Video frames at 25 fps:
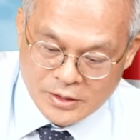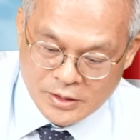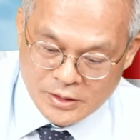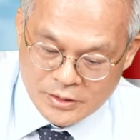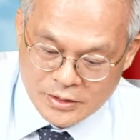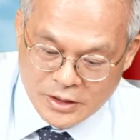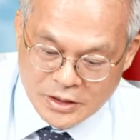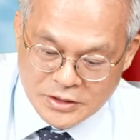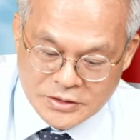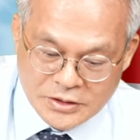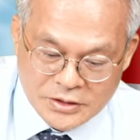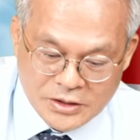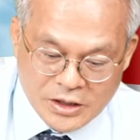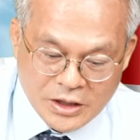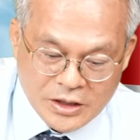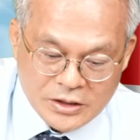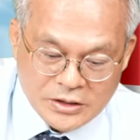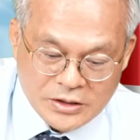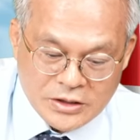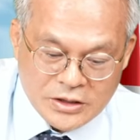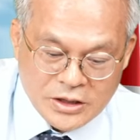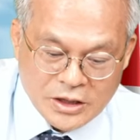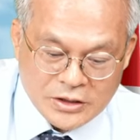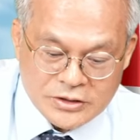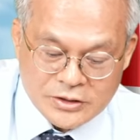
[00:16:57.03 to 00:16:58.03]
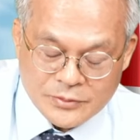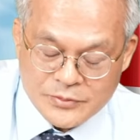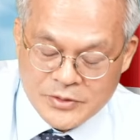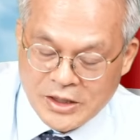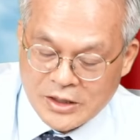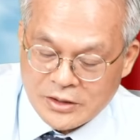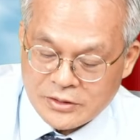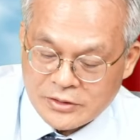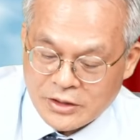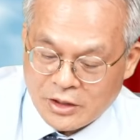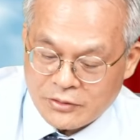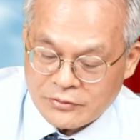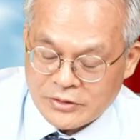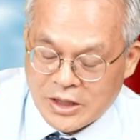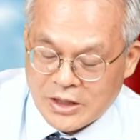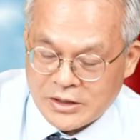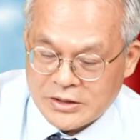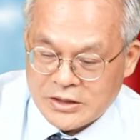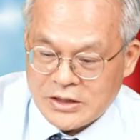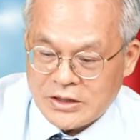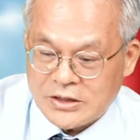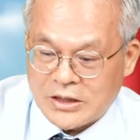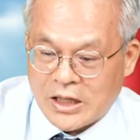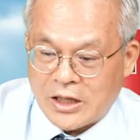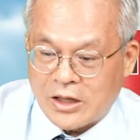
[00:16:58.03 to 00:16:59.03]
但是 KD 要怎么样到达
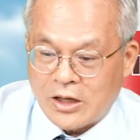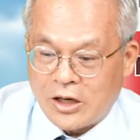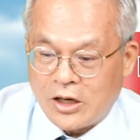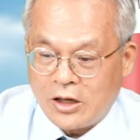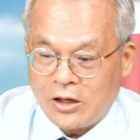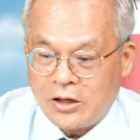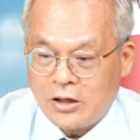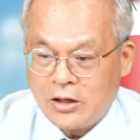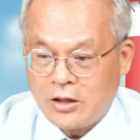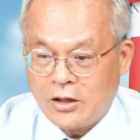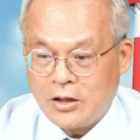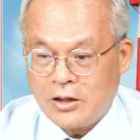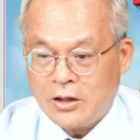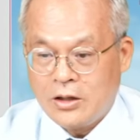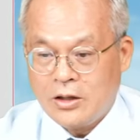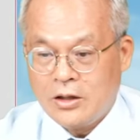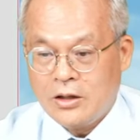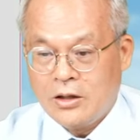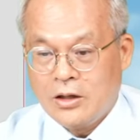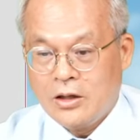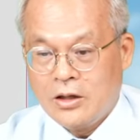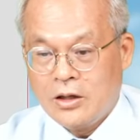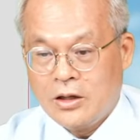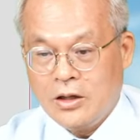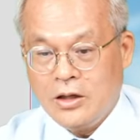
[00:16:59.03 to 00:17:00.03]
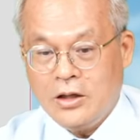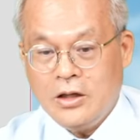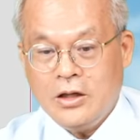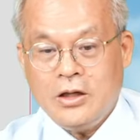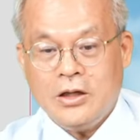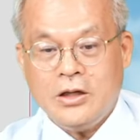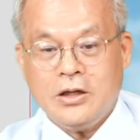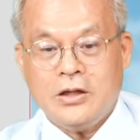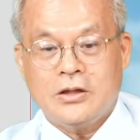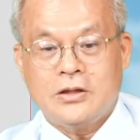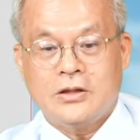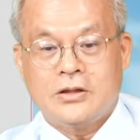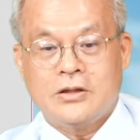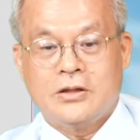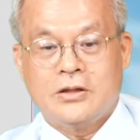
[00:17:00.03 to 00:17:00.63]
低档哦？哎，